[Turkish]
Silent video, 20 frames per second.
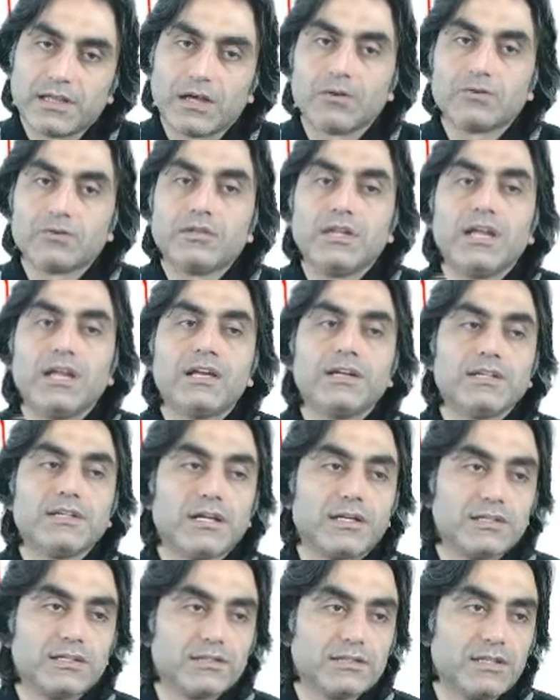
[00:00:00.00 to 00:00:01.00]
Yahudiler
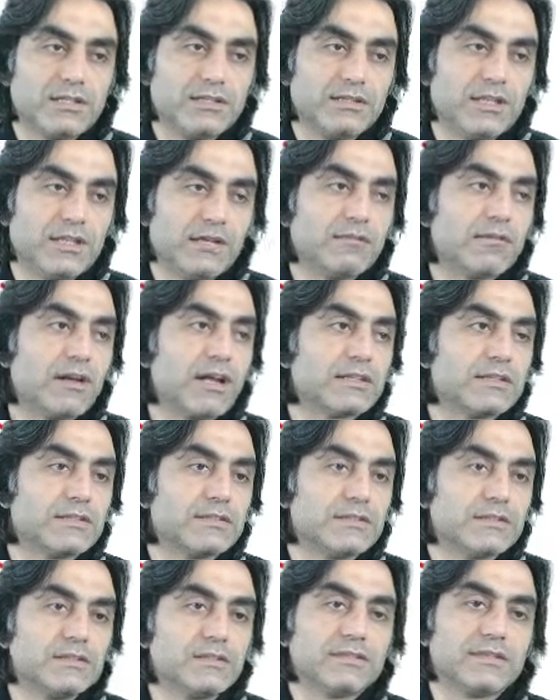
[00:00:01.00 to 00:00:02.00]
ki
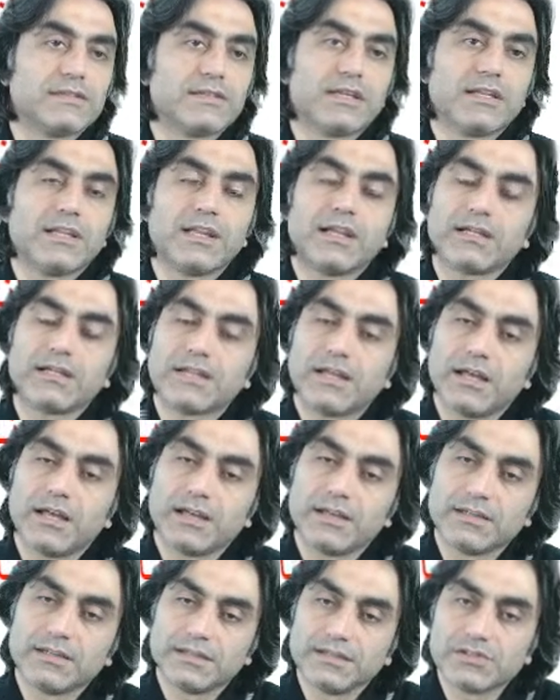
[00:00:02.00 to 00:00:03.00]
Tevrat'ı, Hristiyanlar
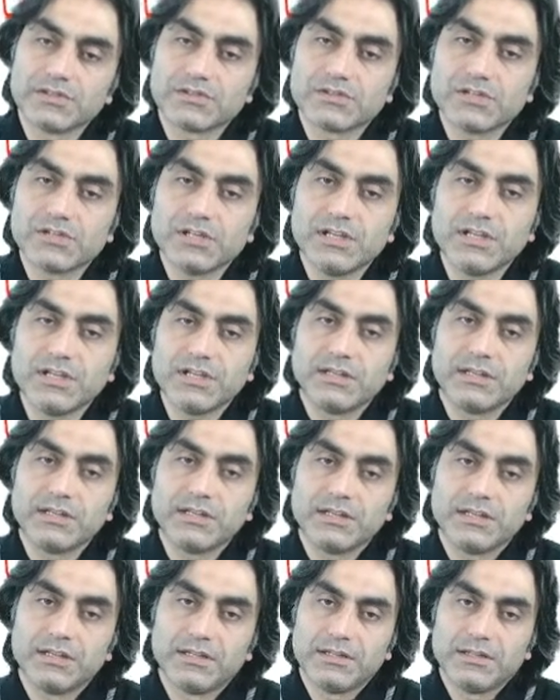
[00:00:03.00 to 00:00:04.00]
da İncil'i
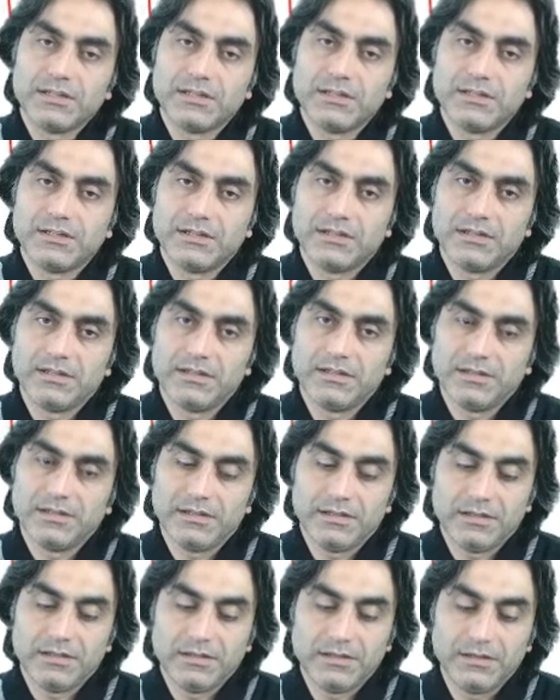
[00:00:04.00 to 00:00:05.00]
e,
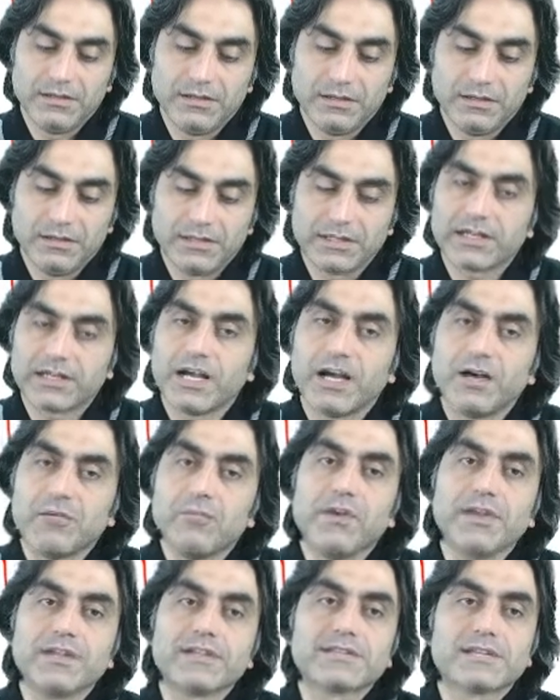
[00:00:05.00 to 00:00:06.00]

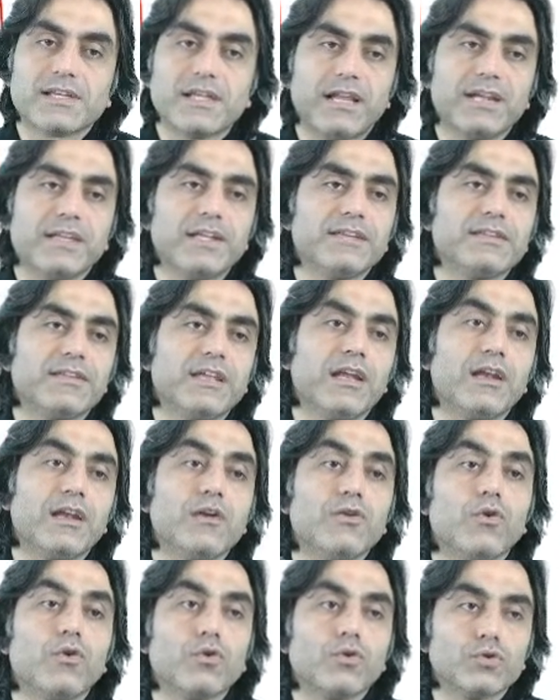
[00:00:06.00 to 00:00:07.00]
ikame etseler
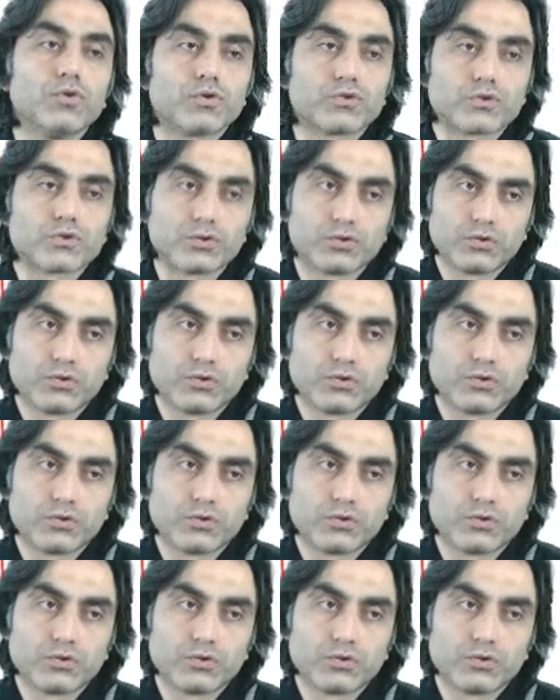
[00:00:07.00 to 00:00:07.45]
yeterli olur.